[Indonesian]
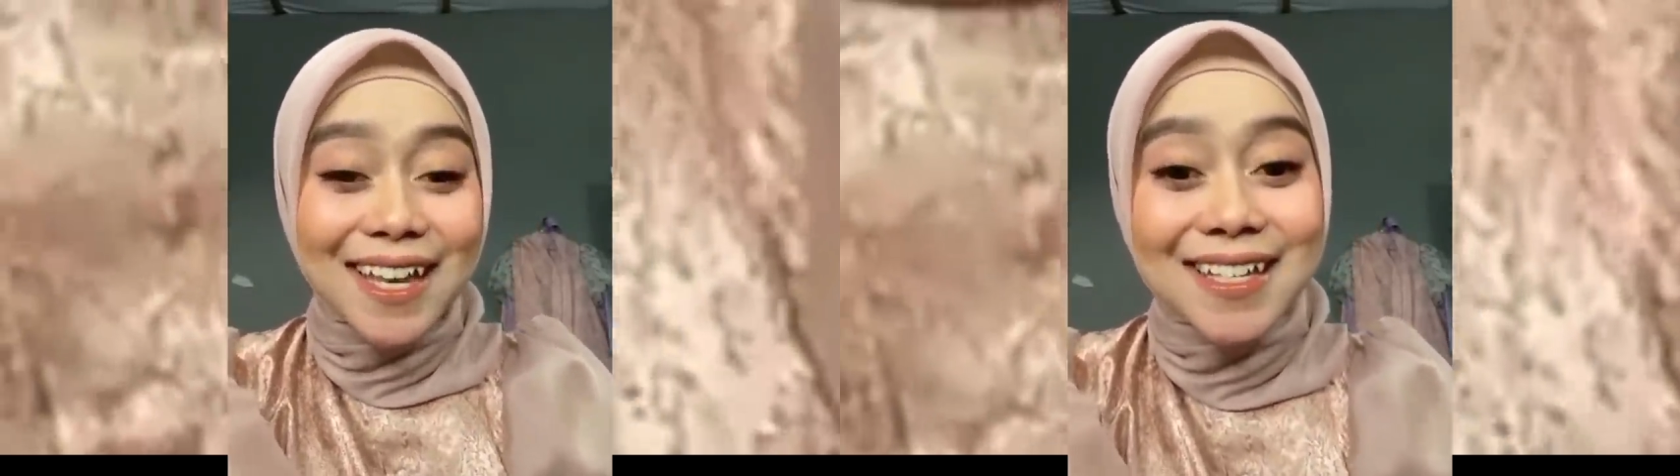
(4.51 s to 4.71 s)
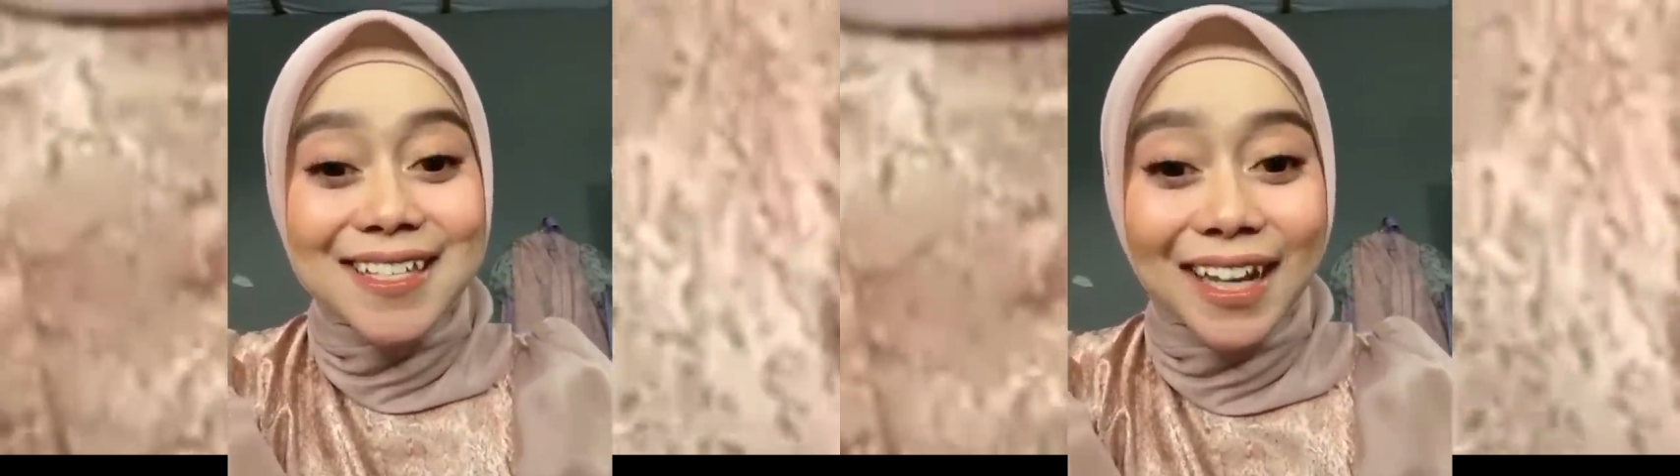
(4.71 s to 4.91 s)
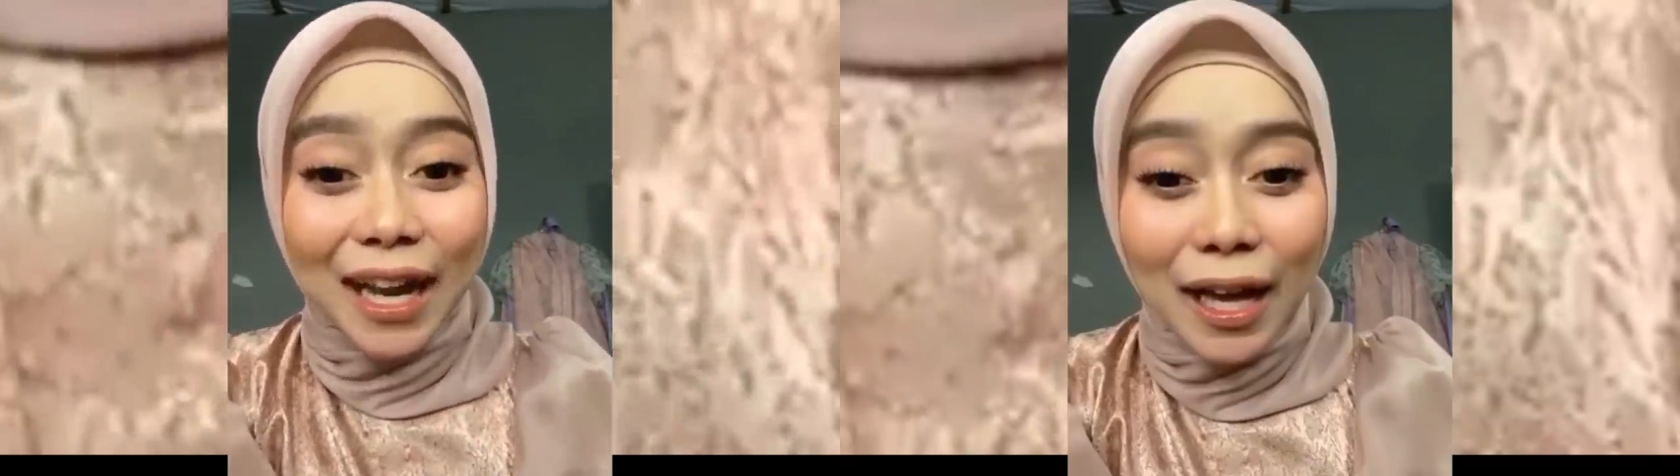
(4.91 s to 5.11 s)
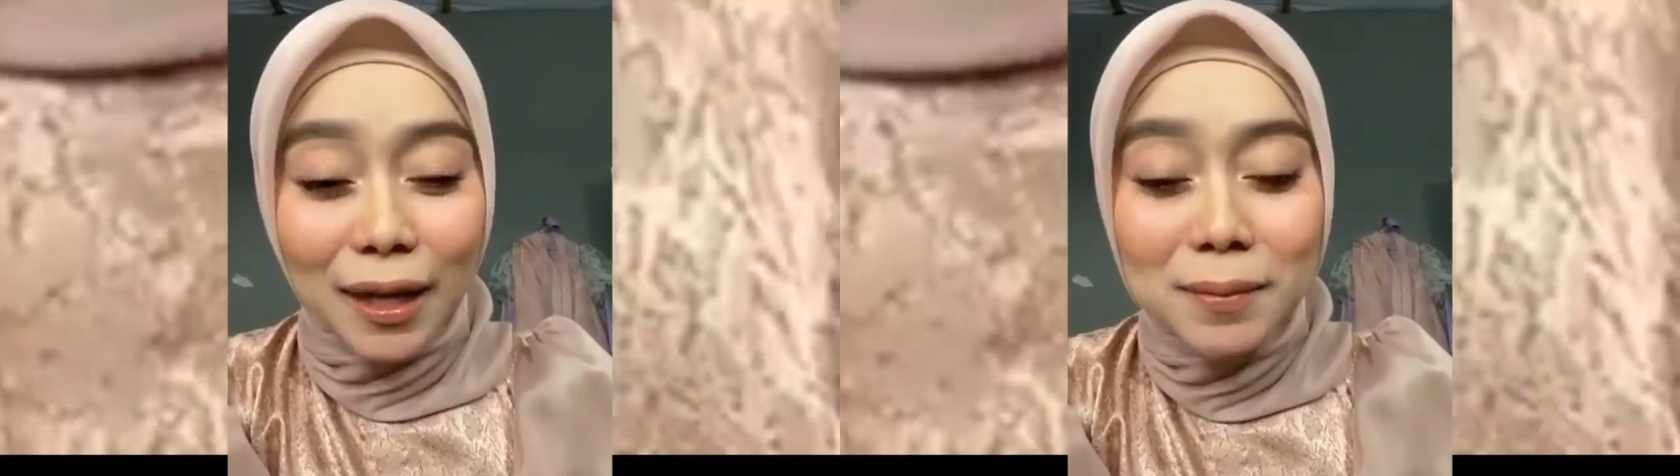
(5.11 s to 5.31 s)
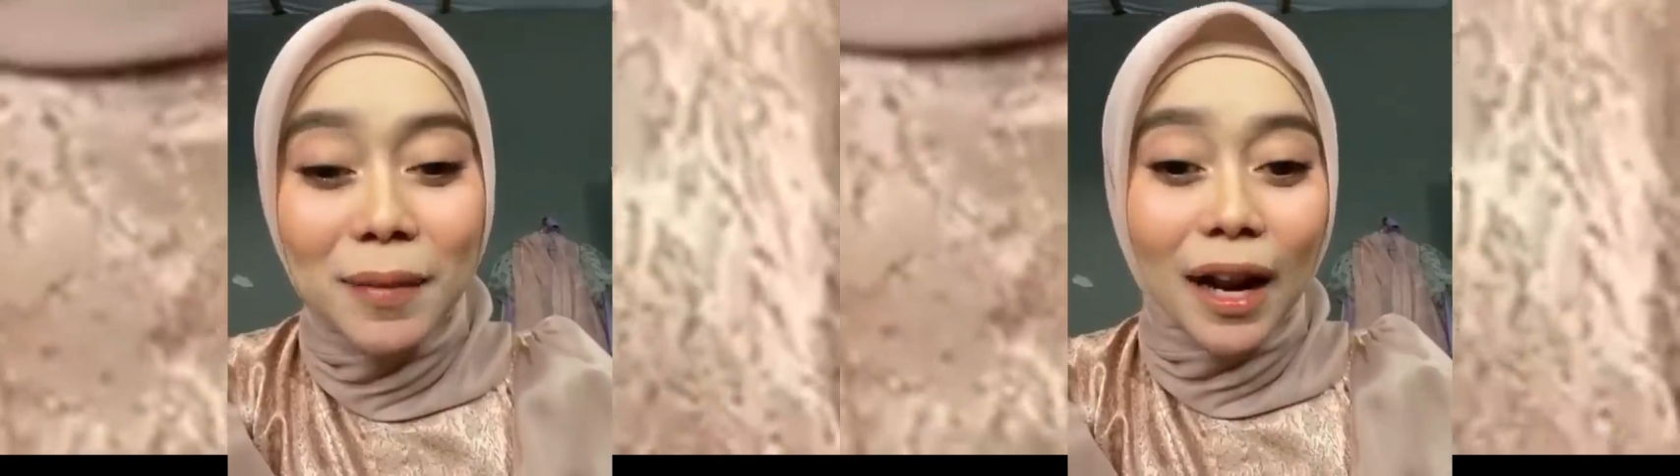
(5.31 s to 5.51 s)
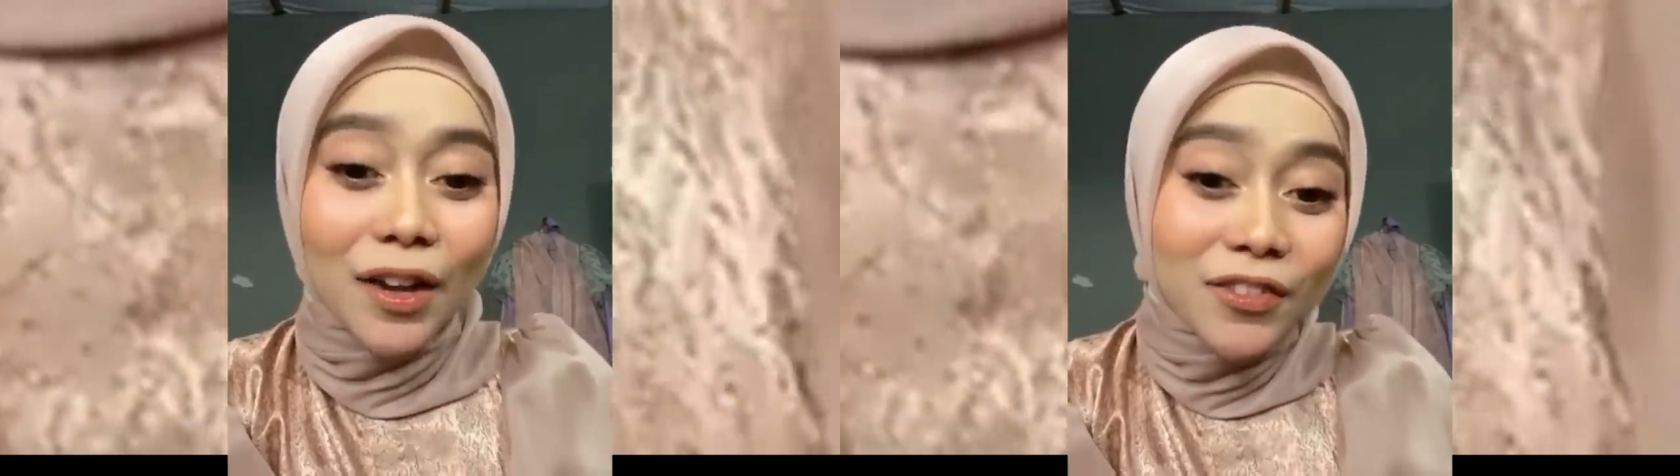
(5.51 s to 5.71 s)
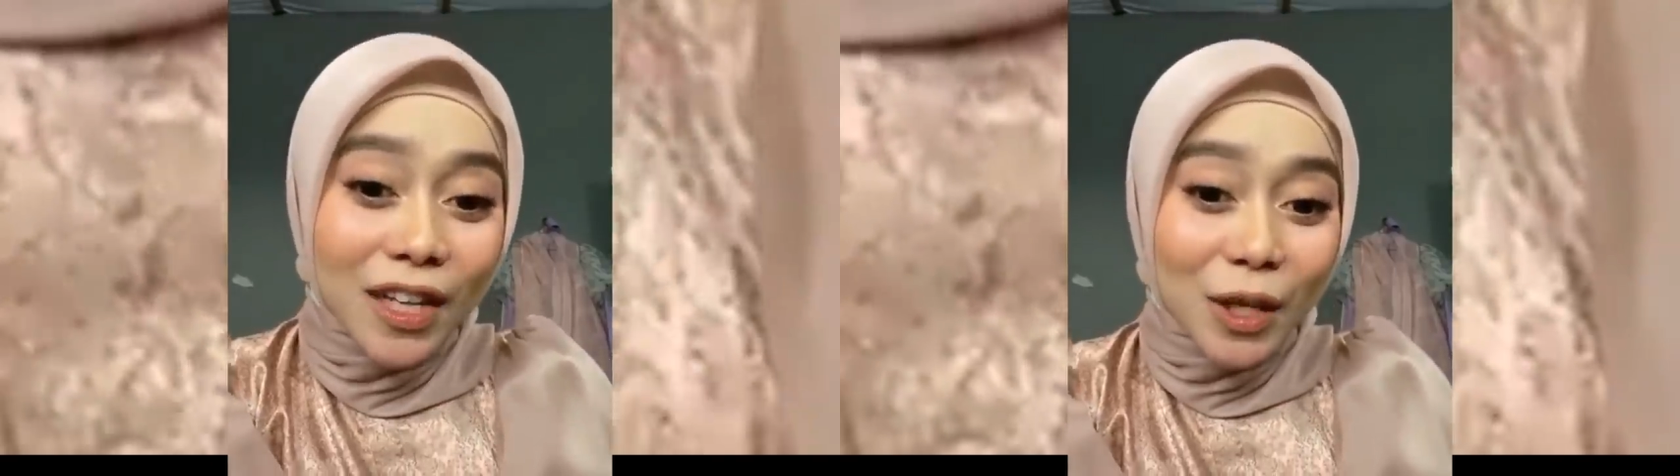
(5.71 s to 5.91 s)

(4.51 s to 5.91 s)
Islam live di